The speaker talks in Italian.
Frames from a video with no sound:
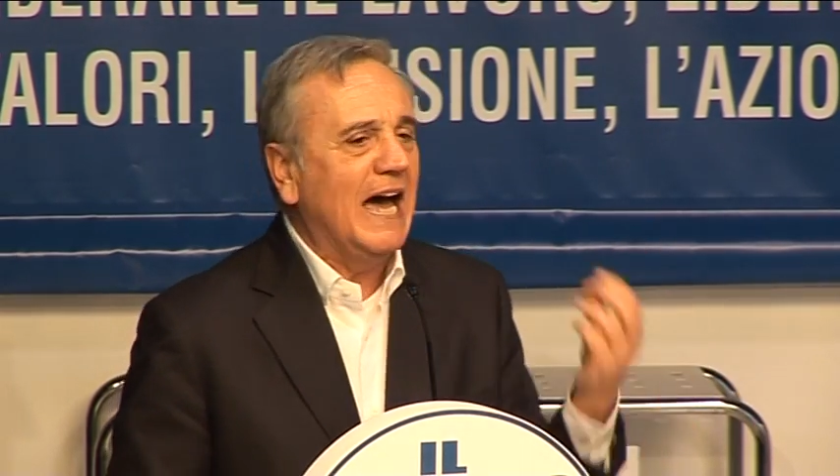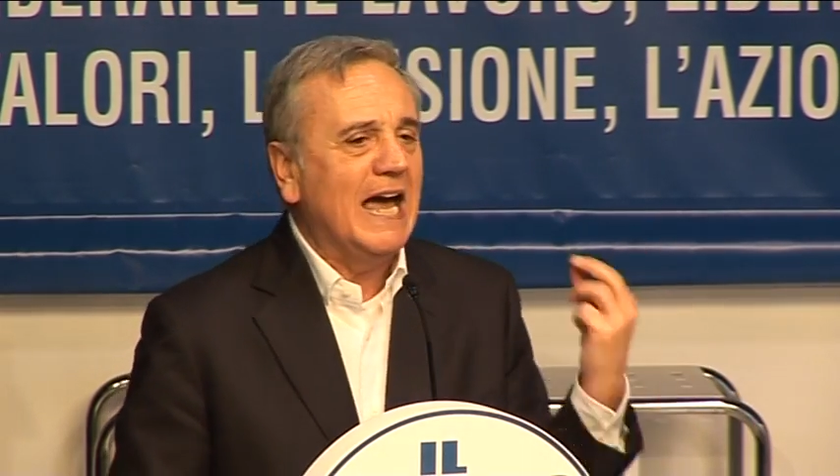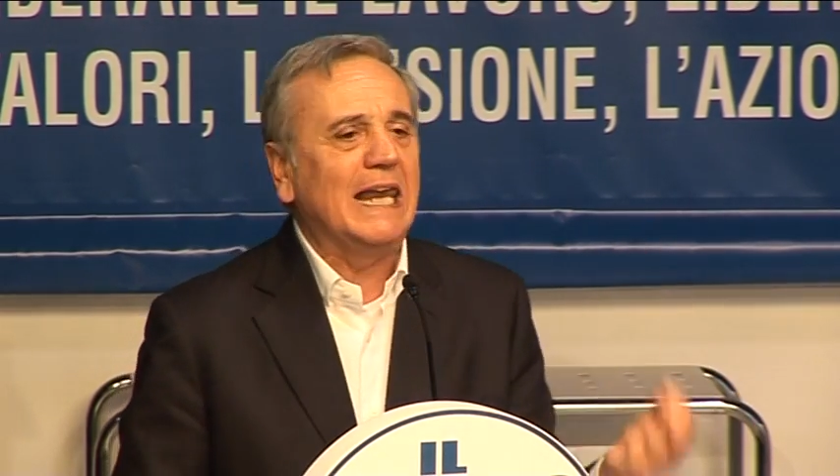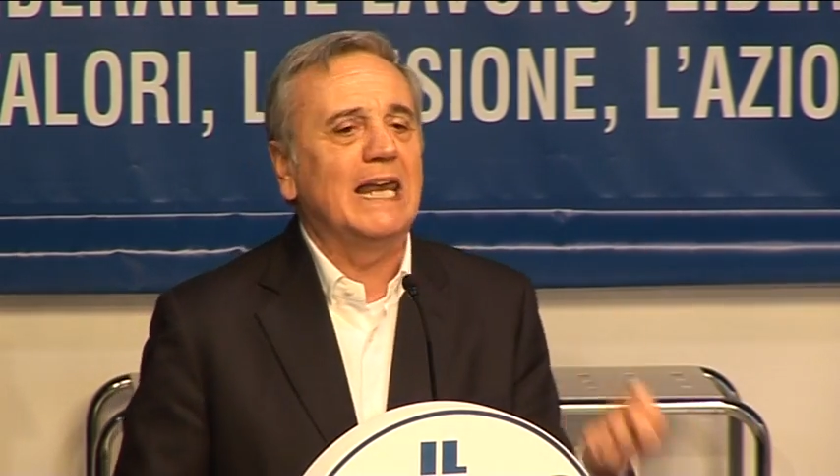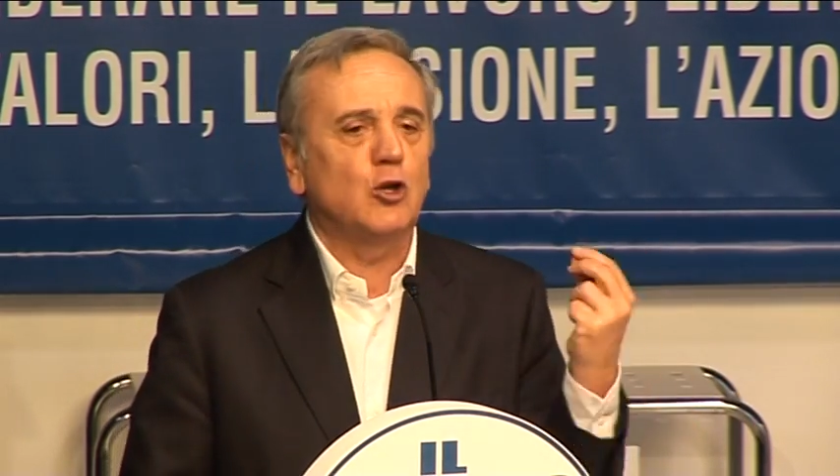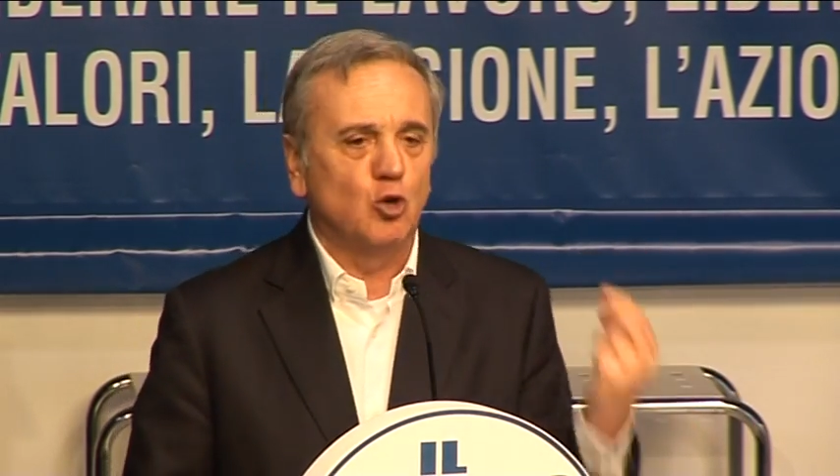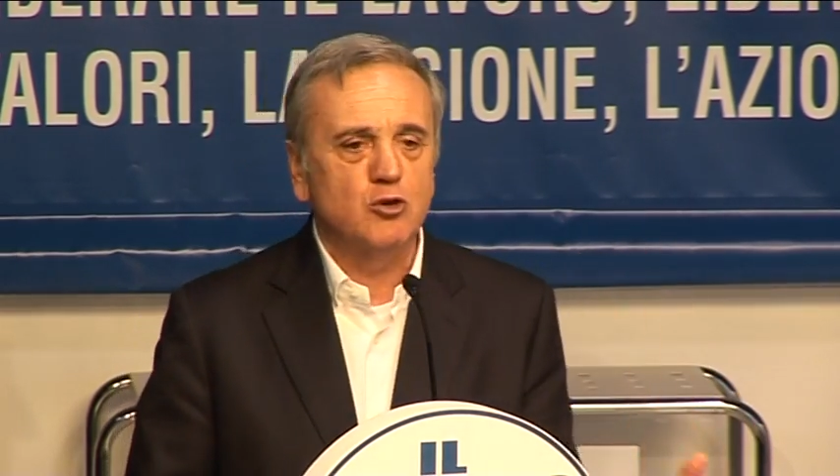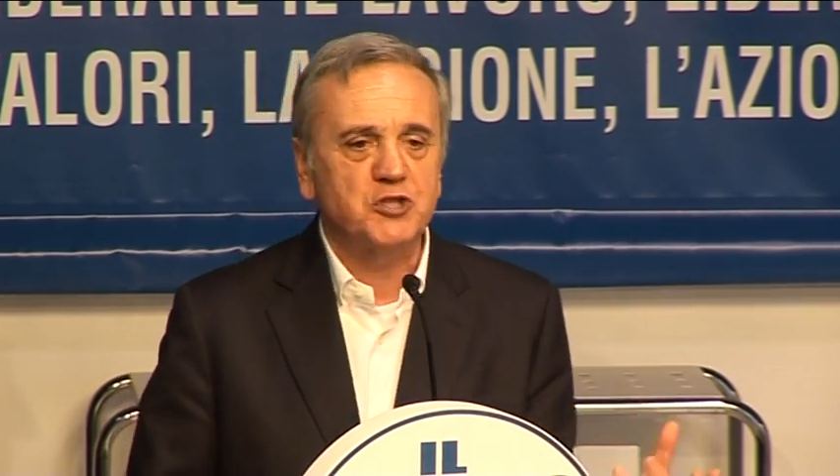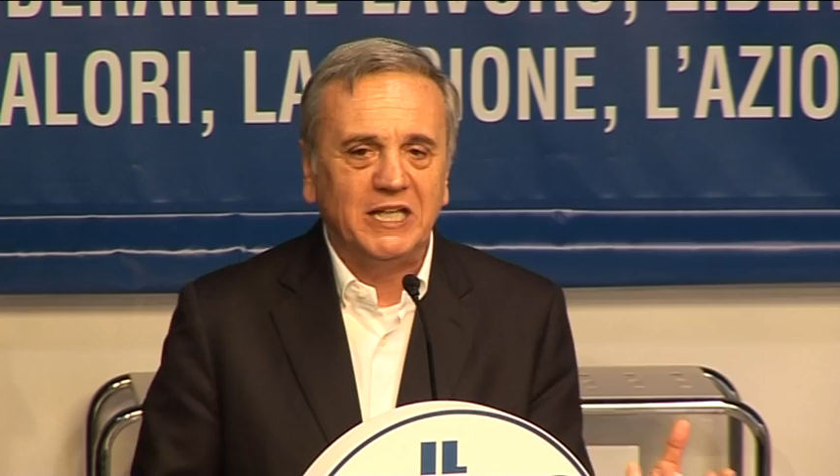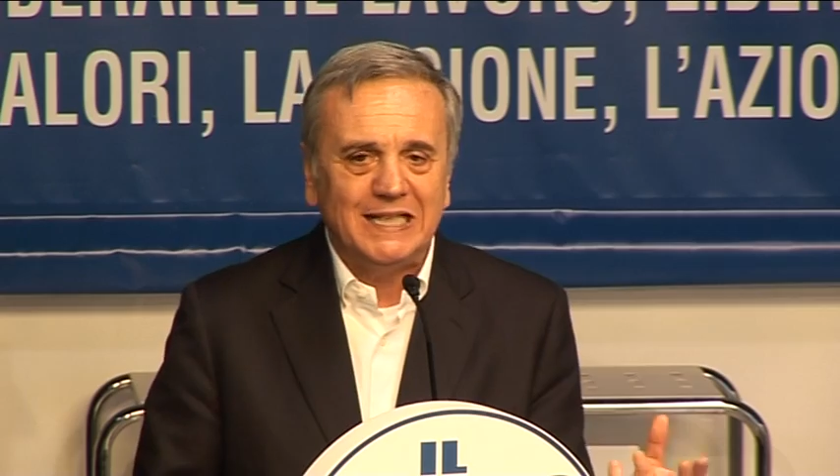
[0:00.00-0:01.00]
alla
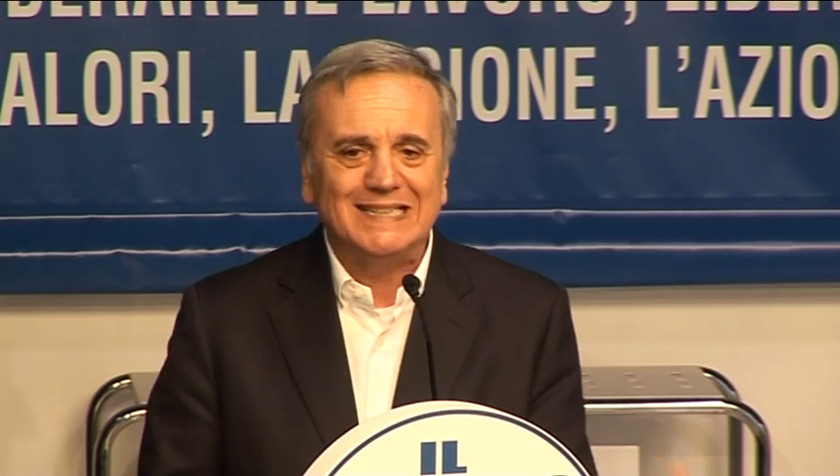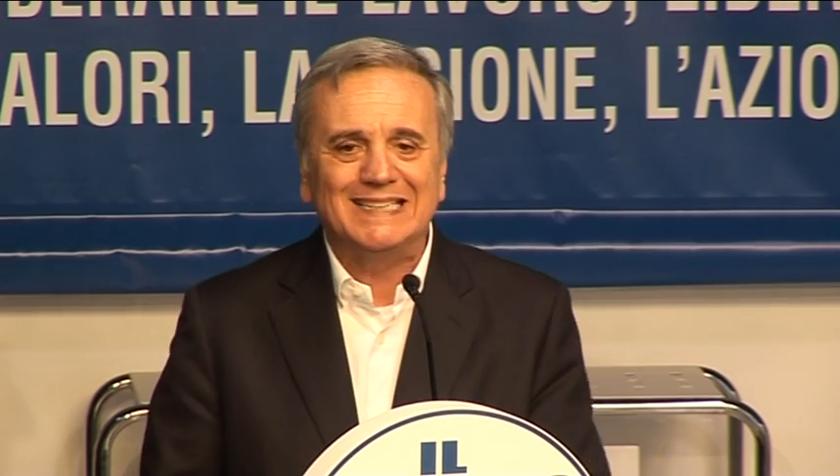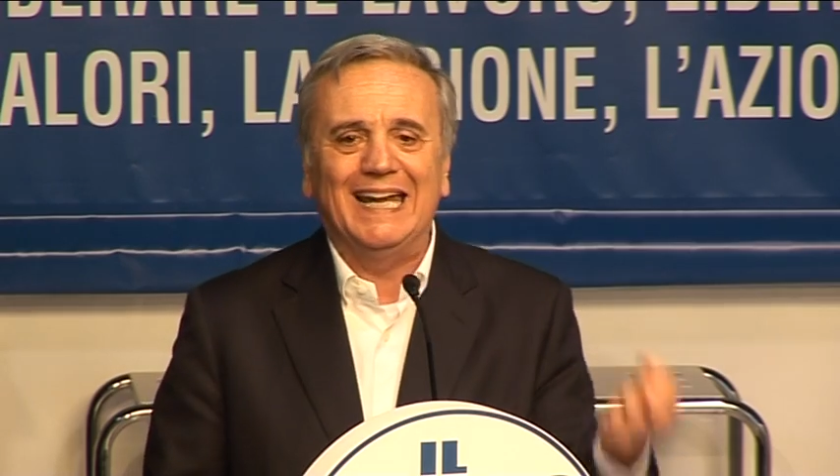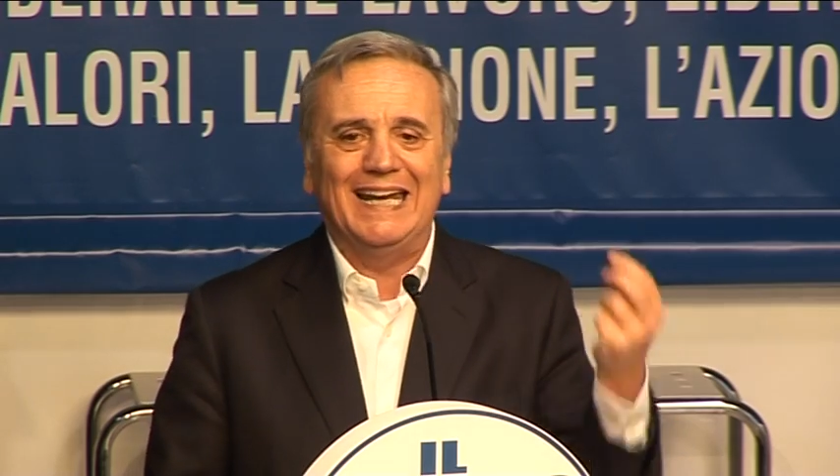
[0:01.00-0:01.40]
conoscenza,